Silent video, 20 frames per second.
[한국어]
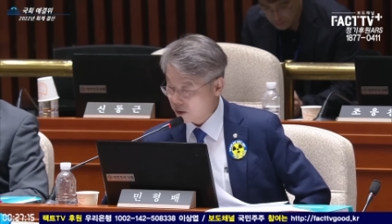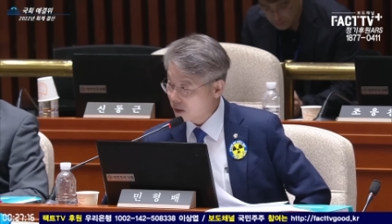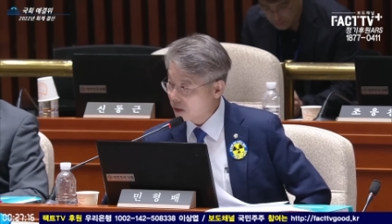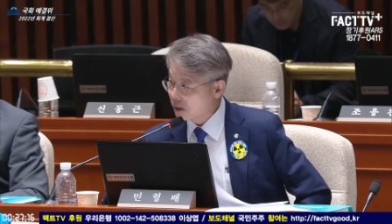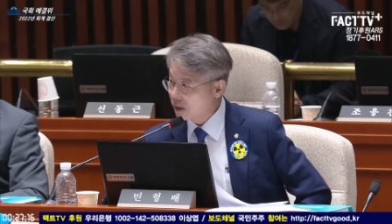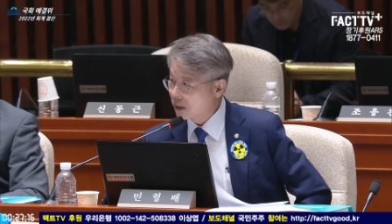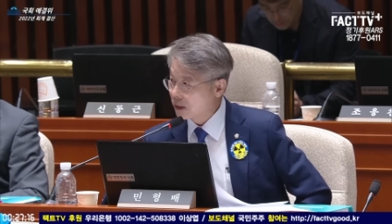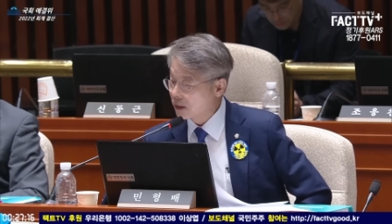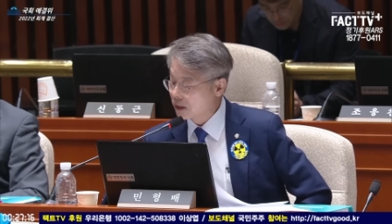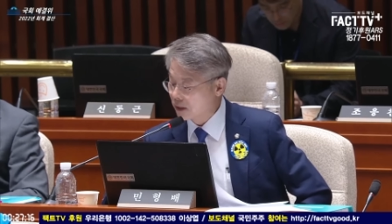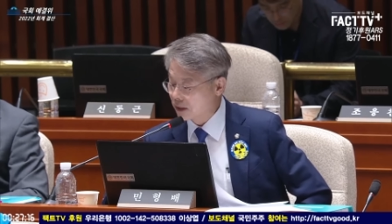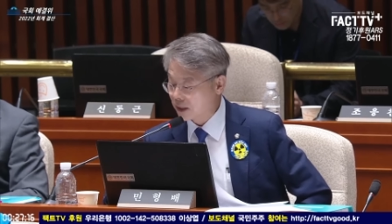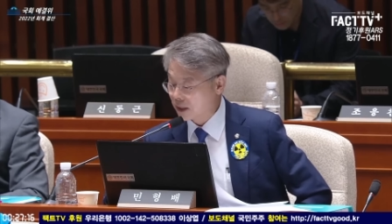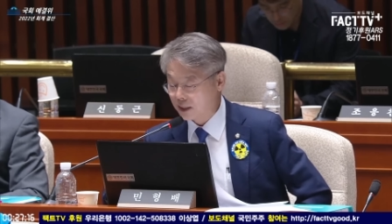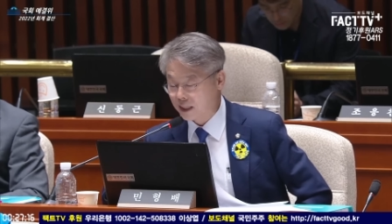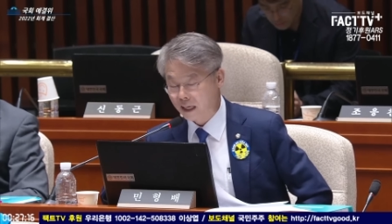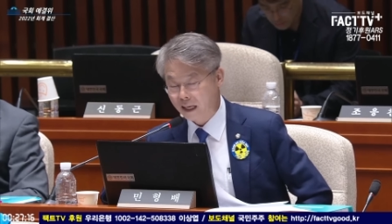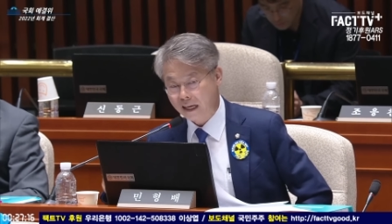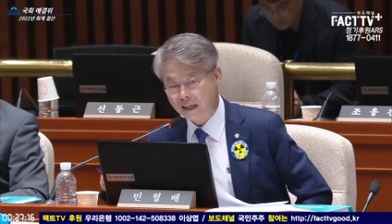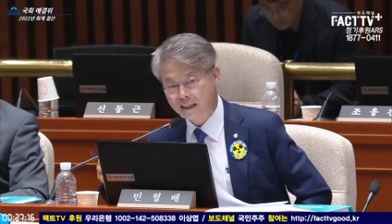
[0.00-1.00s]
하고 있죠.
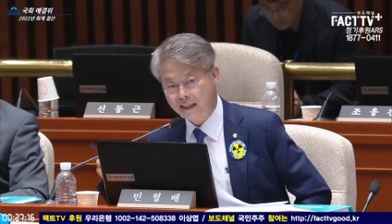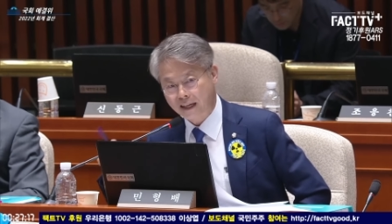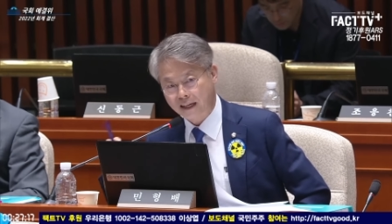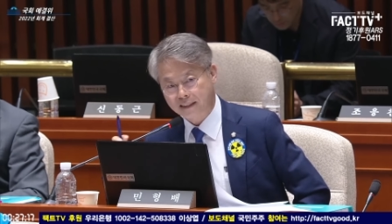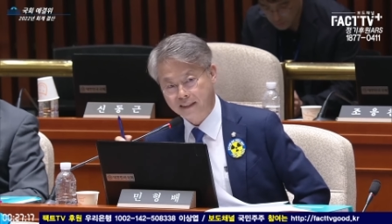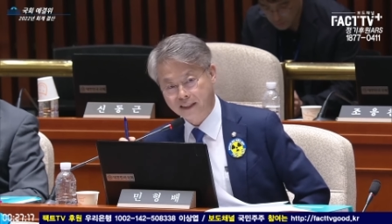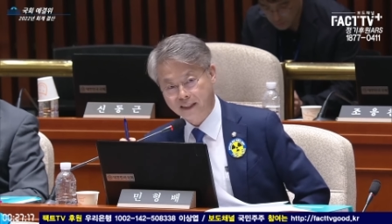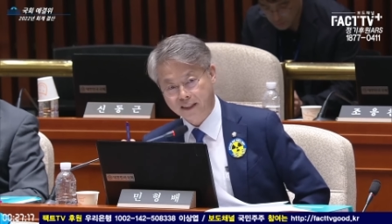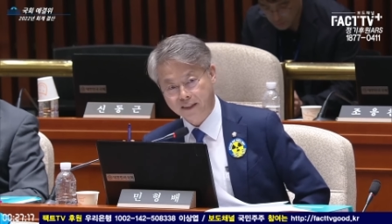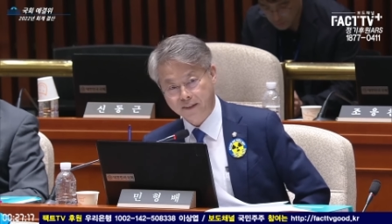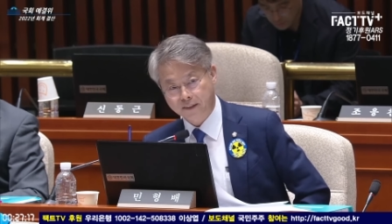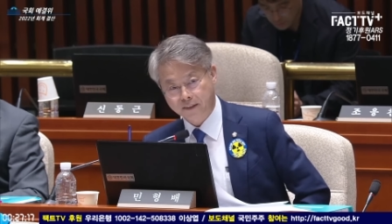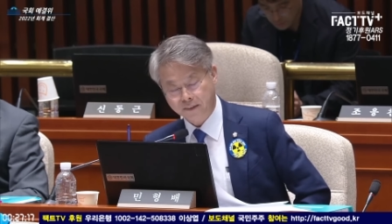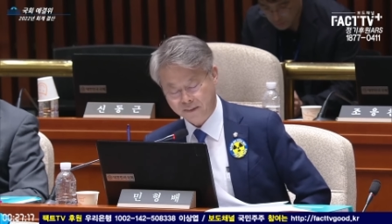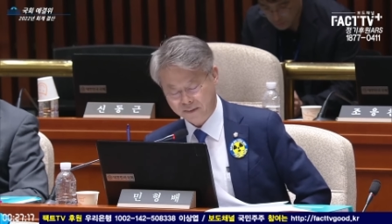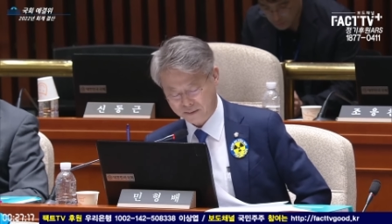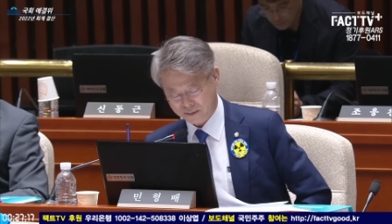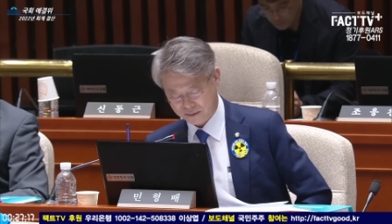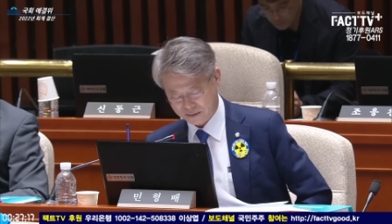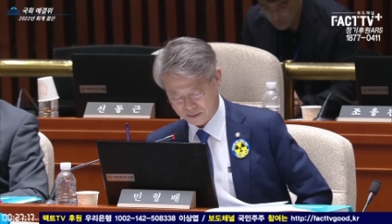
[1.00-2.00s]
그렇게 대한 거
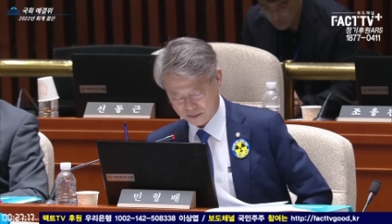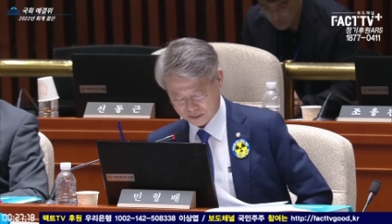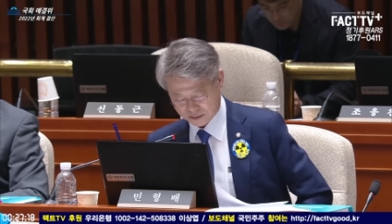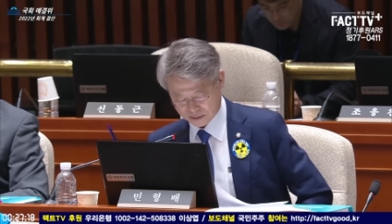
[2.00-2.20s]
아니에요.